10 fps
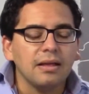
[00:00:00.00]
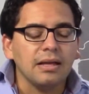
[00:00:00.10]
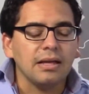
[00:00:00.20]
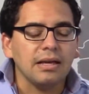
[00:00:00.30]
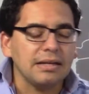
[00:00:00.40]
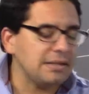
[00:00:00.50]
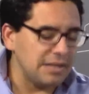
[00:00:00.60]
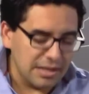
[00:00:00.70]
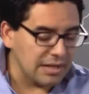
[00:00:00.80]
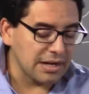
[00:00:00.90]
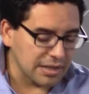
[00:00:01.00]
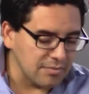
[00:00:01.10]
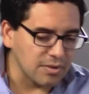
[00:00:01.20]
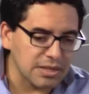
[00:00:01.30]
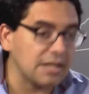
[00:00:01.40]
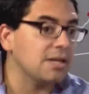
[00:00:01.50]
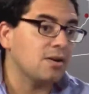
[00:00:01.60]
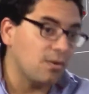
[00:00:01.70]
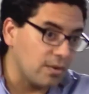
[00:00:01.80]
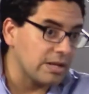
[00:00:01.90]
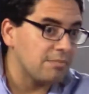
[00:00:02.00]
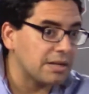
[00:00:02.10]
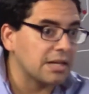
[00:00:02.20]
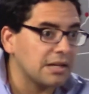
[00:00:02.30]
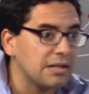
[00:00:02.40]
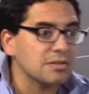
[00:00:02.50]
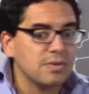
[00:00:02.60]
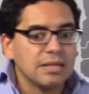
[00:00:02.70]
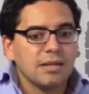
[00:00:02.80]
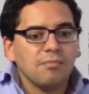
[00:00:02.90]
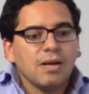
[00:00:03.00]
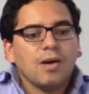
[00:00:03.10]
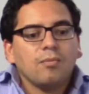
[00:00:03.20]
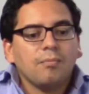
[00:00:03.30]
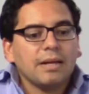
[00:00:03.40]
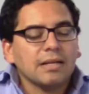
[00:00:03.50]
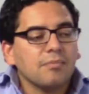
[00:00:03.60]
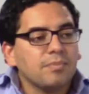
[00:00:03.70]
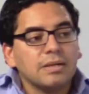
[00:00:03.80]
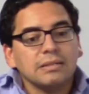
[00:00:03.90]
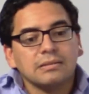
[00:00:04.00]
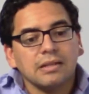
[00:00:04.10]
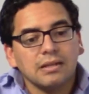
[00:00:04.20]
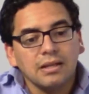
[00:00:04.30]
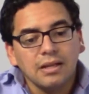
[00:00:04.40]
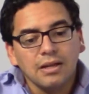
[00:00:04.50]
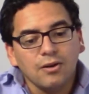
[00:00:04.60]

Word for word: eh, en, el, en el jardín botánico o en el parque de la ciudad también, como para que puedan ser